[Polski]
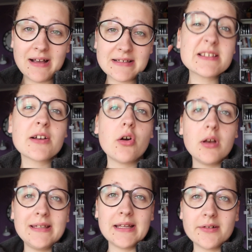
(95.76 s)
Was
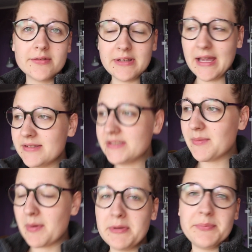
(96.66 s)
kolejnego dnia. Dzisiaj
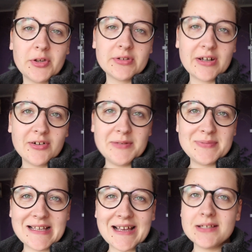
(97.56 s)
mamy 5
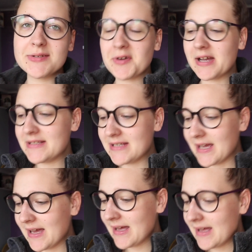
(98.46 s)
lipca i
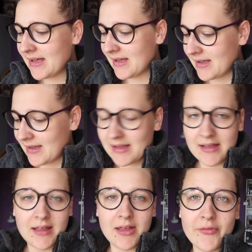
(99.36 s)
słuchajcie,
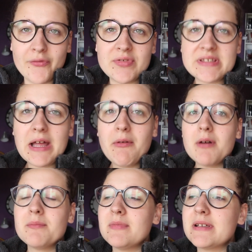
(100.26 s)

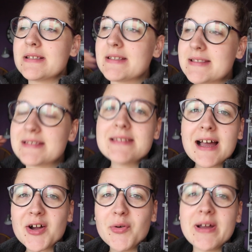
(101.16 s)
wstałam z
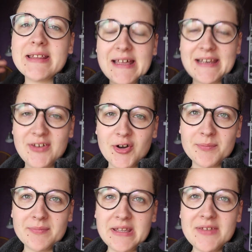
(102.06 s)
taką
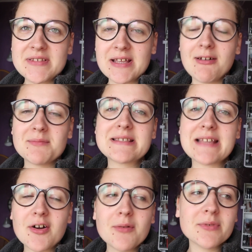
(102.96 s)
energią i wstałam z
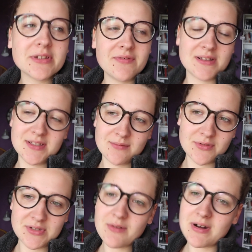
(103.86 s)
taką motywacją
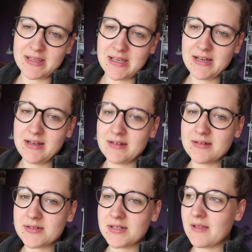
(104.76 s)
do działania,
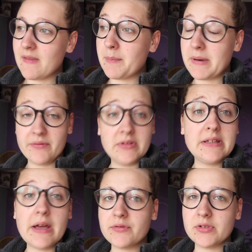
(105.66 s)
że naprawdę
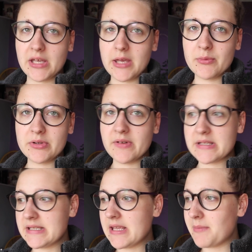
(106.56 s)
dawno takiej
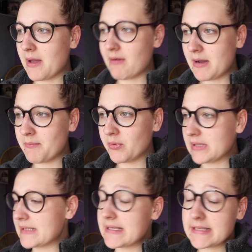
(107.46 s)
motywacji nie miałam, bo
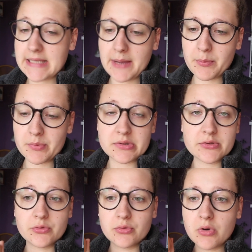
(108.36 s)
ta sesja po
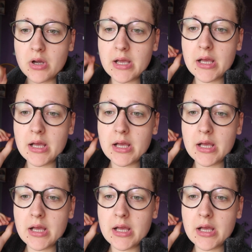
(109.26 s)
prostu